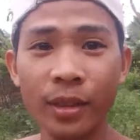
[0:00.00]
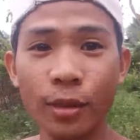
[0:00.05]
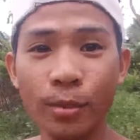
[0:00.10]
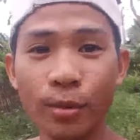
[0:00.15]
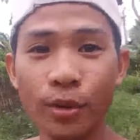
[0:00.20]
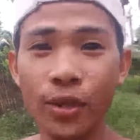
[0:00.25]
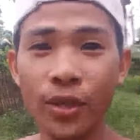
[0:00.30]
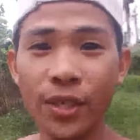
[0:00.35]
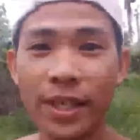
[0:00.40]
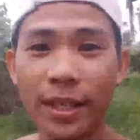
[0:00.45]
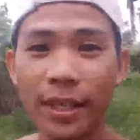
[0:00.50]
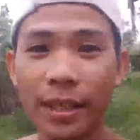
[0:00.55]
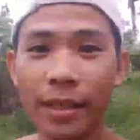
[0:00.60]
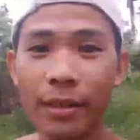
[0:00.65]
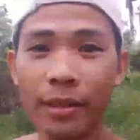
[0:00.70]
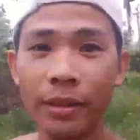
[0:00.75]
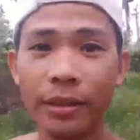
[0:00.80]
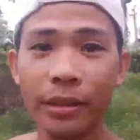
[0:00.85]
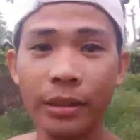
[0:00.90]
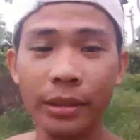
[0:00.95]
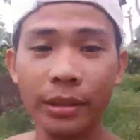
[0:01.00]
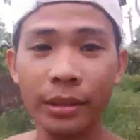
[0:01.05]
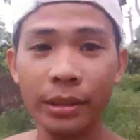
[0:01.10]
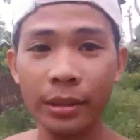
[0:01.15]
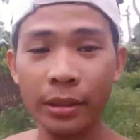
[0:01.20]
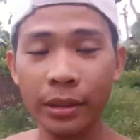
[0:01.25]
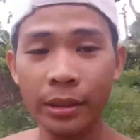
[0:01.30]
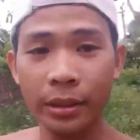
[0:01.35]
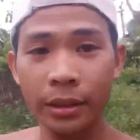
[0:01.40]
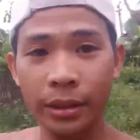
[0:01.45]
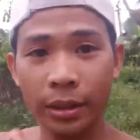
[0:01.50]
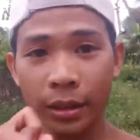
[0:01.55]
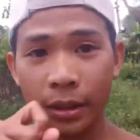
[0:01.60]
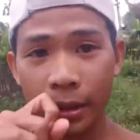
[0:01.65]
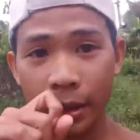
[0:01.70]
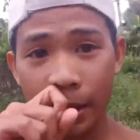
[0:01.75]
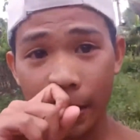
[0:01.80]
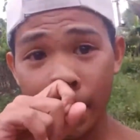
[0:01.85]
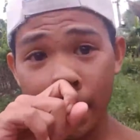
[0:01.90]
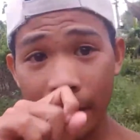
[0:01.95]
Kumusta kayo?
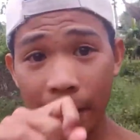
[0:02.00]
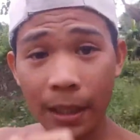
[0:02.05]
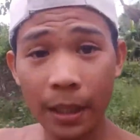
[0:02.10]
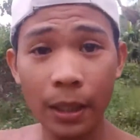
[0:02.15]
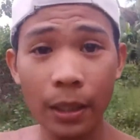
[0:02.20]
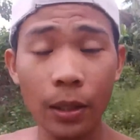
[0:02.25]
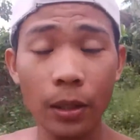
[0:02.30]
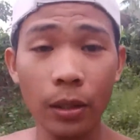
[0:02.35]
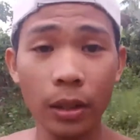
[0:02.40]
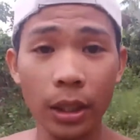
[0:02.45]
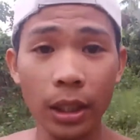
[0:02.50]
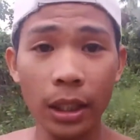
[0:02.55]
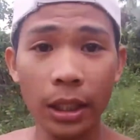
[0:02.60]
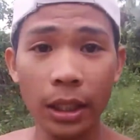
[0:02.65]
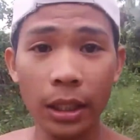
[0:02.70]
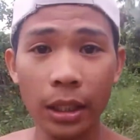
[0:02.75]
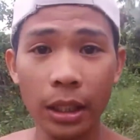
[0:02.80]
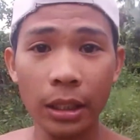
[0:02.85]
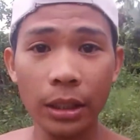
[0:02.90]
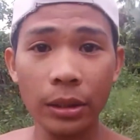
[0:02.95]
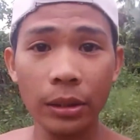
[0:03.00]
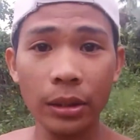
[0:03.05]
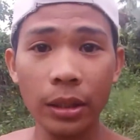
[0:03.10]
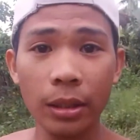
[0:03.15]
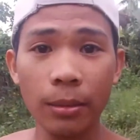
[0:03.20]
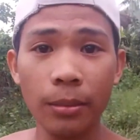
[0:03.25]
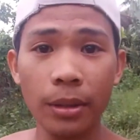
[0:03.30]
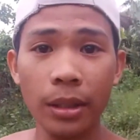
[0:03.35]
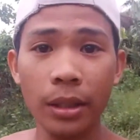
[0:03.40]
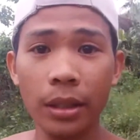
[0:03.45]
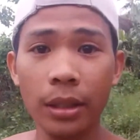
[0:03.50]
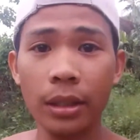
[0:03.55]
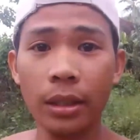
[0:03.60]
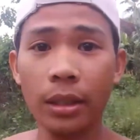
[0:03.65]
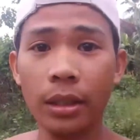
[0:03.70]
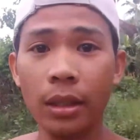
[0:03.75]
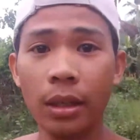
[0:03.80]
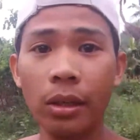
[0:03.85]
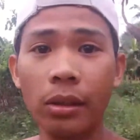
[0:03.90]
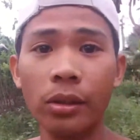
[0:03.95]
Sana okay lang kayo Kami
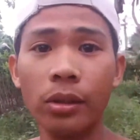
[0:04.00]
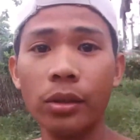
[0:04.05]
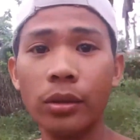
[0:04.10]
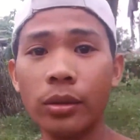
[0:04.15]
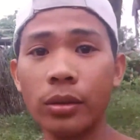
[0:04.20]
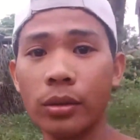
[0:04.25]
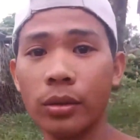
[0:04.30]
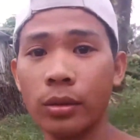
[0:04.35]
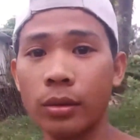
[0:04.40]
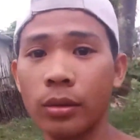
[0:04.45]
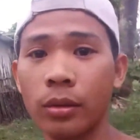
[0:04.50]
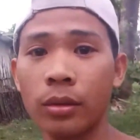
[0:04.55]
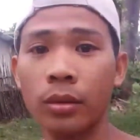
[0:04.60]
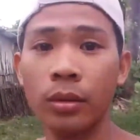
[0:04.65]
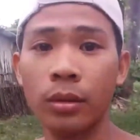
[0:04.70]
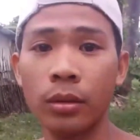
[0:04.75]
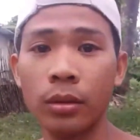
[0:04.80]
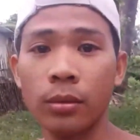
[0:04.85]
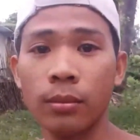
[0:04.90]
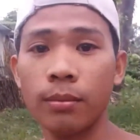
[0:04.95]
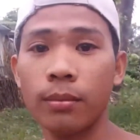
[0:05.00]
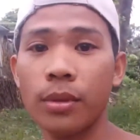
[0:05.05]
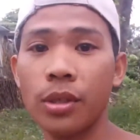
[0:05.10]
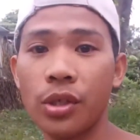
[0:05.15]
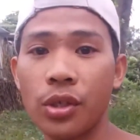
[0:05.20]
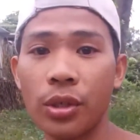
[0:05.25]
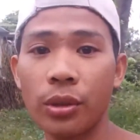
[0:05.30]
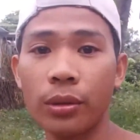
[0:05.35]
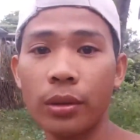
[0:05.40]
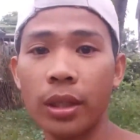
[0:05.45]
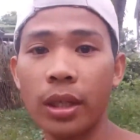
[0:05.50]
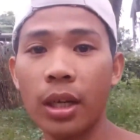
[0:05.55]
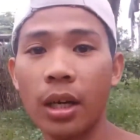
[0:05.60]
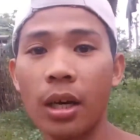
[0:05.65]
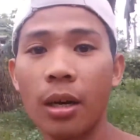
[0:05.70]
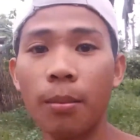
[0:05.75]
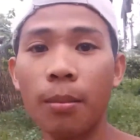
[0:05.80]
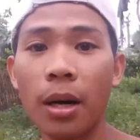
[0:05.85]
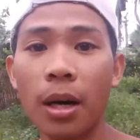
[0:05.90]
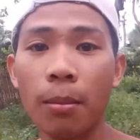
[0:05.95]
eto Medyo
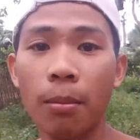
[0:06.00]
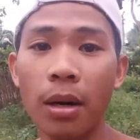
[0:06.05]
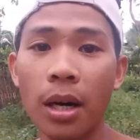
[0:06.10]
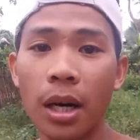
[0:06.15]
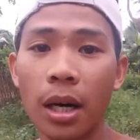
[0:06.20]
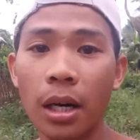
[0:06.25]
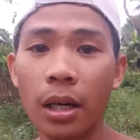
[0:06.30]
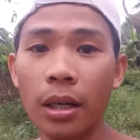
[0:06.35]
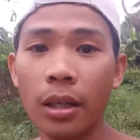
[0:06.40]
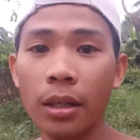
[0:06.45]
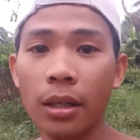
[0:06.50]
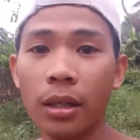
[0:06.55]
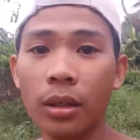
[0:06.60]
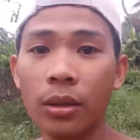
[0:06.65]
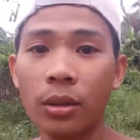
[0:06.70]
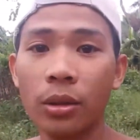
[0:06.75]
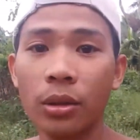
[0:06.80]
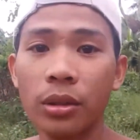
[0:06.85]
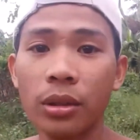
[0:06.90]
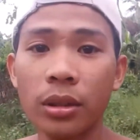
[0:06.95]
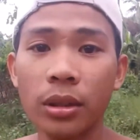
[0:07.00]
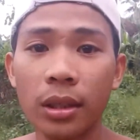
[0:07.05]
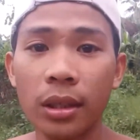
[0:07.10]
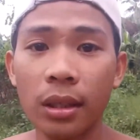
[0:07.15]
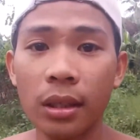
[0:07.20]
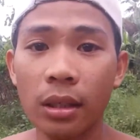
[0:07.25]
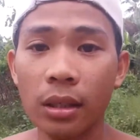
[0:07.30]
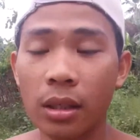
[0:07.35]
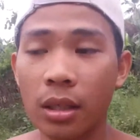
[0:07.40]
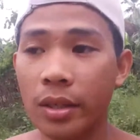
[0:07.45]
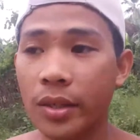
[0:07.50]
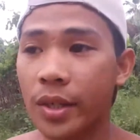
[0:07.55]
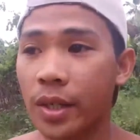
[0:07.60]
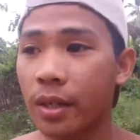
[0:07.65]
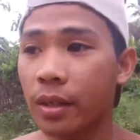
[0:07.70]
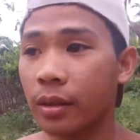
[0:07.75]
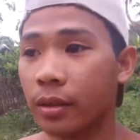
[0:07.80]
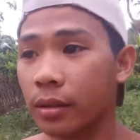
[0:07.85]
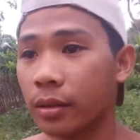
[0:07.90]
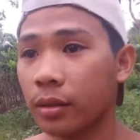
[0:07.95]
nababahala ng konti
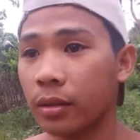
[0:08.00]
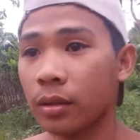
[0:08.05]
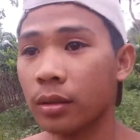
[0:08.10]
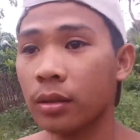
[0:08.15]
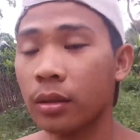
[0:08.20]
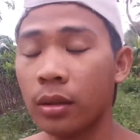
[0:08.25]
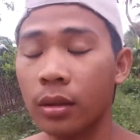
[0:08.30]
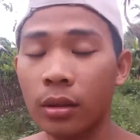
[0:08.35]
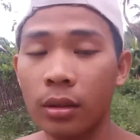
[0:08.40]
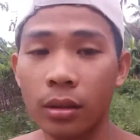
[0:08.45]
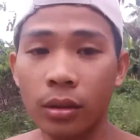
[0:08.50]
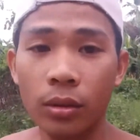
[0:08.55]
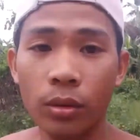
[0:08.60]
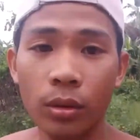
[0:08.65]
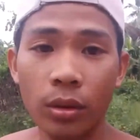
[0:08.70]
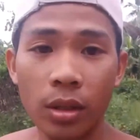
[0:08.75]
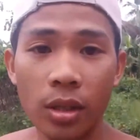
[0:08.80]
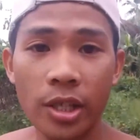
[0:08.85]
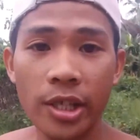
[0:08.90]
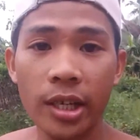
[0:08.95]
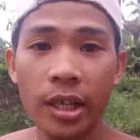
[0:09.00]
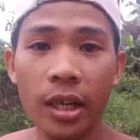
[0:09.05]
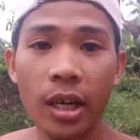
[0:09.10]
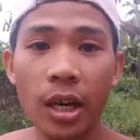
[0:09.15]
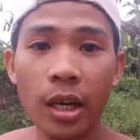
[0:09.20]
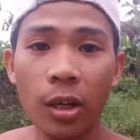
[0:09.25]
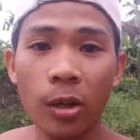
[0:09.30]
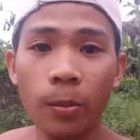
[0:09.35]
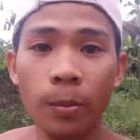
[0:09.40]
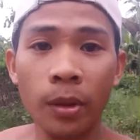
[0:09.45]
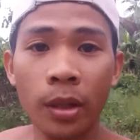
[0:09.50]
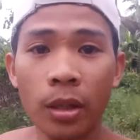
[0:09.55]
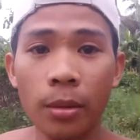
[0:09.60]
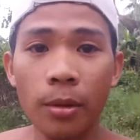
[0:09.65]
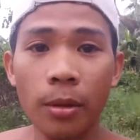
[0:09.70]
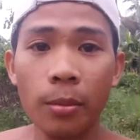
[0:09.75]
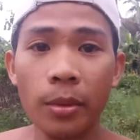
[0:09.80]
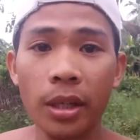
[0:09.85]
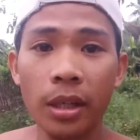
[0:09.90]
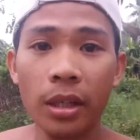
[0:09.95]
Kasi Nung isang araw pa
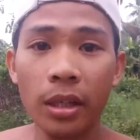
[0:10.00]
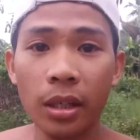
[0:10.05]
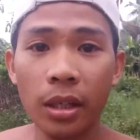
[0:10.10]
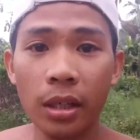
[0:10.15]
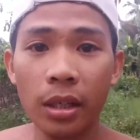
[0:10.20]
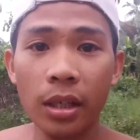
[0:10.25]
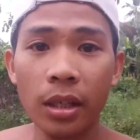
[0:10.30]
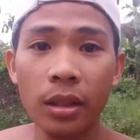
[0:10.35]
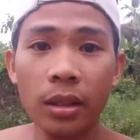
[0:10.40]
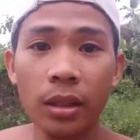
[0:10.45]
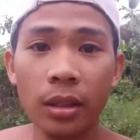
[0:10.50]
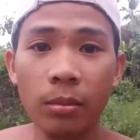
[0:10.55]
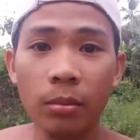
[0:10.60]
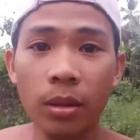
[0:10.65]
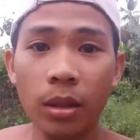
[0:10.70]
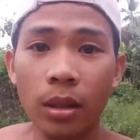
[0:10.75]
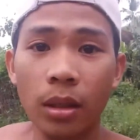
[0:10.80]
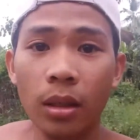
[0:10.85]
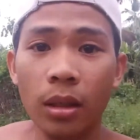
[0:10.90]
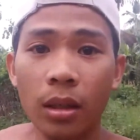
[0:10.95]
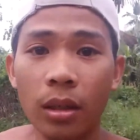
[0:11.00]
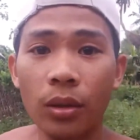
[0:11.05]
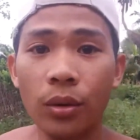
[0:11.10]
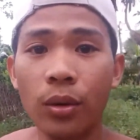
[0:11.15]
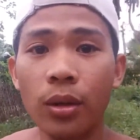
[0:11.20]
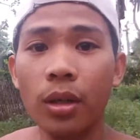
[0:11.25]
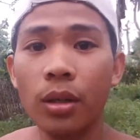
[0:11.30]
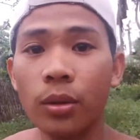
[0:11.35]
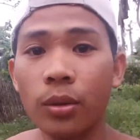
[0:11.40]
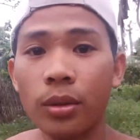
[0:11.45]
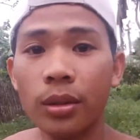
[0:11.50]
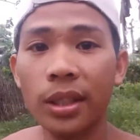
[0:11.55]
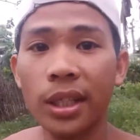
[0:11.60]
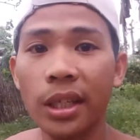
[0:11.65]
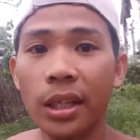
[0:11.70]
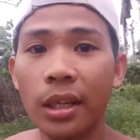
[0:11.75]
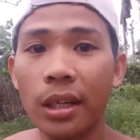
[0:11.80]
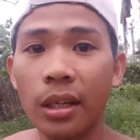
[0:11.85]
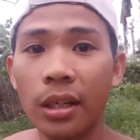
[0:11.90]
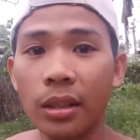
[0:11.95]
kami may nakikitang mga Kung anong
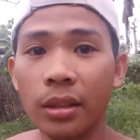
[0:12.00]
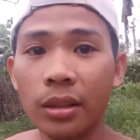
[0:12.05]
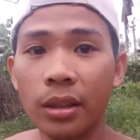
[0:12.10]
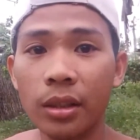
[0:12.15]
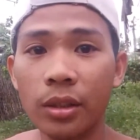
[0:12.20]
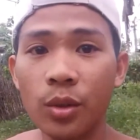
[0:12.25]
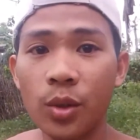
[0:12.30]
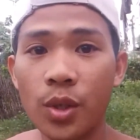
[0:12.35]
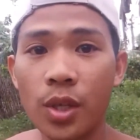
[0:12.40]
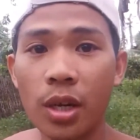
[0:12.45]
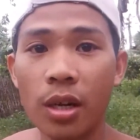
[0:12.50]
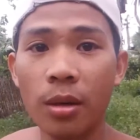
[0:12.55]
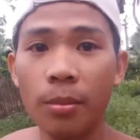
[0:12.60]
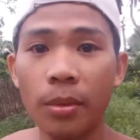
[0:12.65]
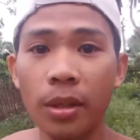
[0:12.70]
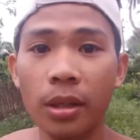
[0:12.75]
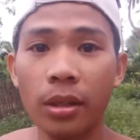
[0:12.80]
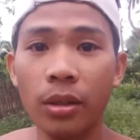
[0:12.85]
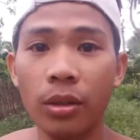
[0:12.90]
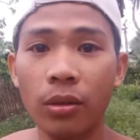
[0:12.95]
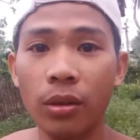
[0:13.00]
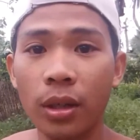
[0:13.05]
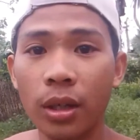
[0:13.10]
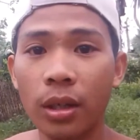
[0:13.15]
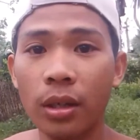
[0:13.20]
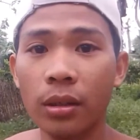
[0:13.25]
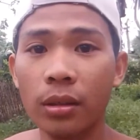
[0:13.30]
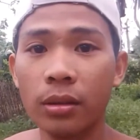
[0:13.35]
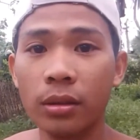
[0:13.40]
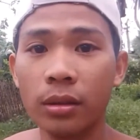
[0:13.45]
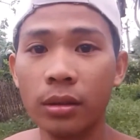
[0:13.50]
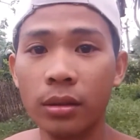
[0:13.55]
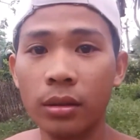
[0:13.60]
nilalang dito sa aming lugar